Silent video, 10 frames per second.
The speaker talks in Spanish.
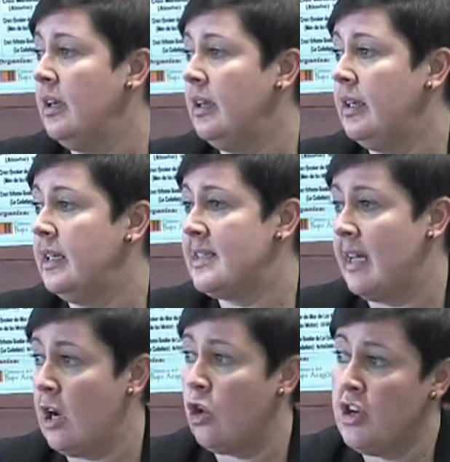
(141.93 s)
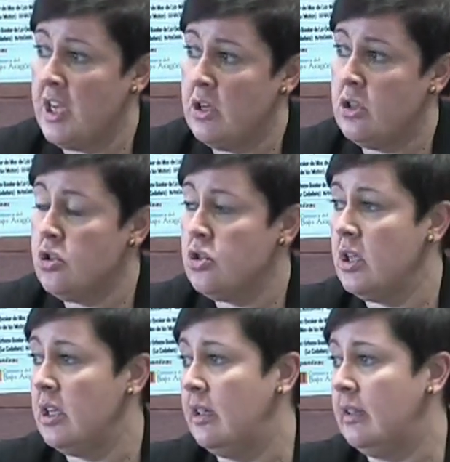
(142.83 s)
eh, estará con ellos
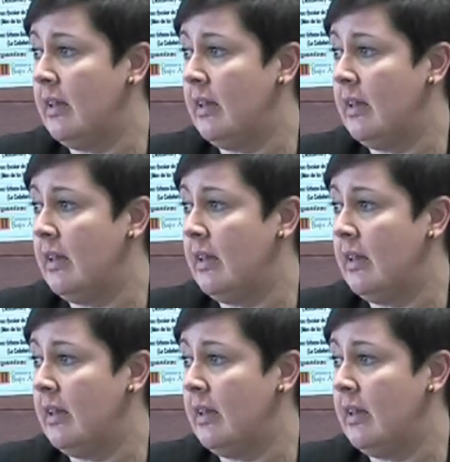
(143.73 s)
eh,